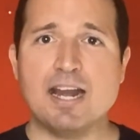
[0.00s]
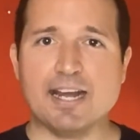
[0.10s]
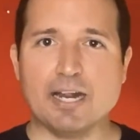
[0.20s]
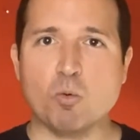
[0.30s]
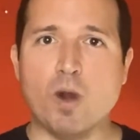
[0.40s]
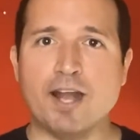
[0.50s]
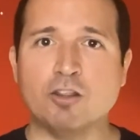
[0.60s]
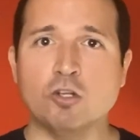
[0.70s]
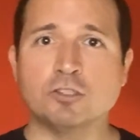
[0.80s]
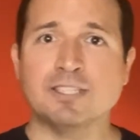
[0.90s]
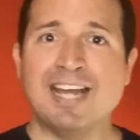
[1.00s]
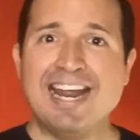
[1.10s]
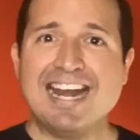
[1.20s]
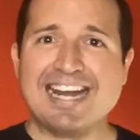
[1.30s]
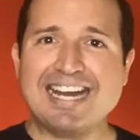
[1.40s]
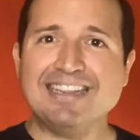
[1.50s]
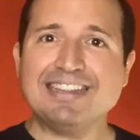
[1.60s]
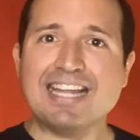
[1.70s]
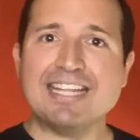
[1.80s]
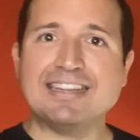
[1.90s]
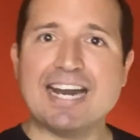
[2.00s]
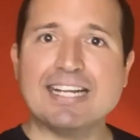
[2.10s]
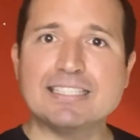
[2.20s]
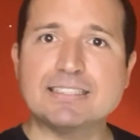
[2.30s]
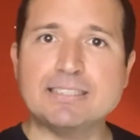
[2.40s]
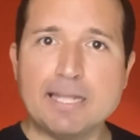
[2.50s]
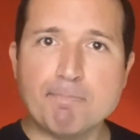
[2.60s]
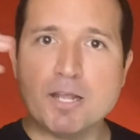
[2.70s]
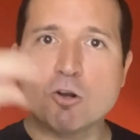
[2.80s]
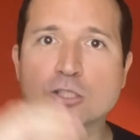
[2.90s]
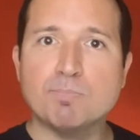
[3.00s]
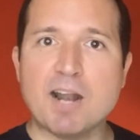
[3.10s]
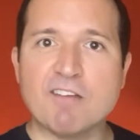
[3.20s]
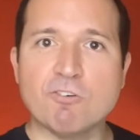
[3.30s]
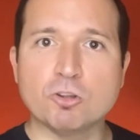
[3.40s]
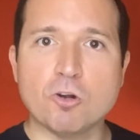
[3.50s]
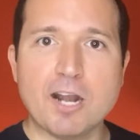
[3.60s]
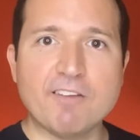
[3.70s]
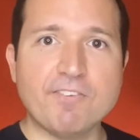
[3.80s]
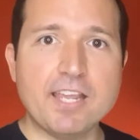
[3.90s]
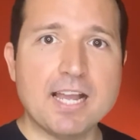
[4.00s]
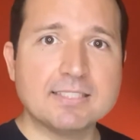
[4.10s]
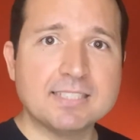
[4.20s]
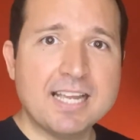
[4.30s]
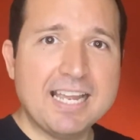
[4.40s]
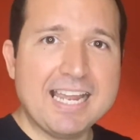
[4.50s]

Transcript: recuerdos, renta de trajes típicos para fotografías,